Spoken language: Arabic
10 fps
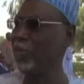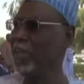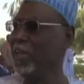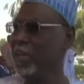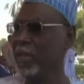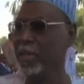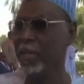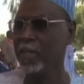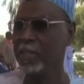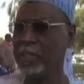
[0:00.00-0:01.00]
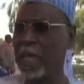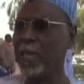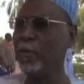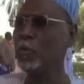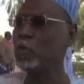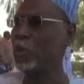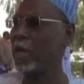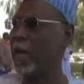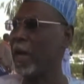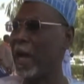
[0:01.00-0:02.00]
ازيد من العافيه ما في
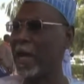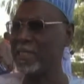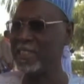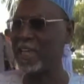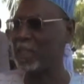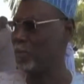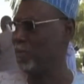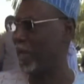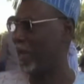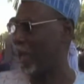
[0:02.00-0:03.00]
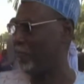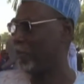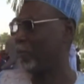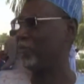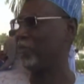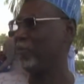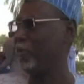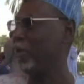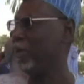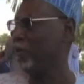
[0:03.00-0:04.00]
في العالم حتى الرسول صلى
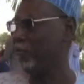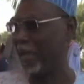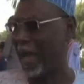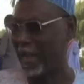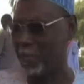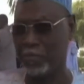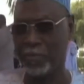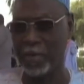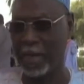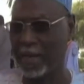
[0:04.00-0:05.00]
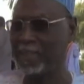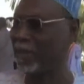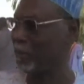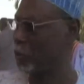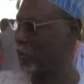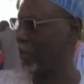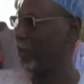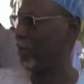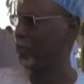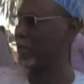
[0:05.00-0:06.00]
الله عليه وسلم قال لنا العافيه
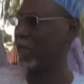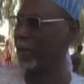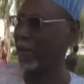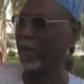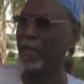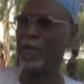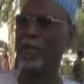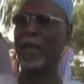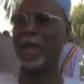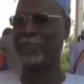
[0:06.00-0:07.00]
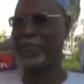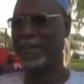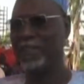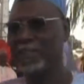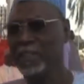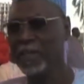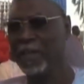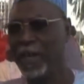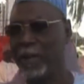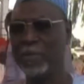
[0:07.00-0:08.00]
الحمد لله نتمنى من الله سبحانه
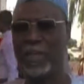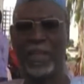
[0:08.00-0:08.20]
وتعالى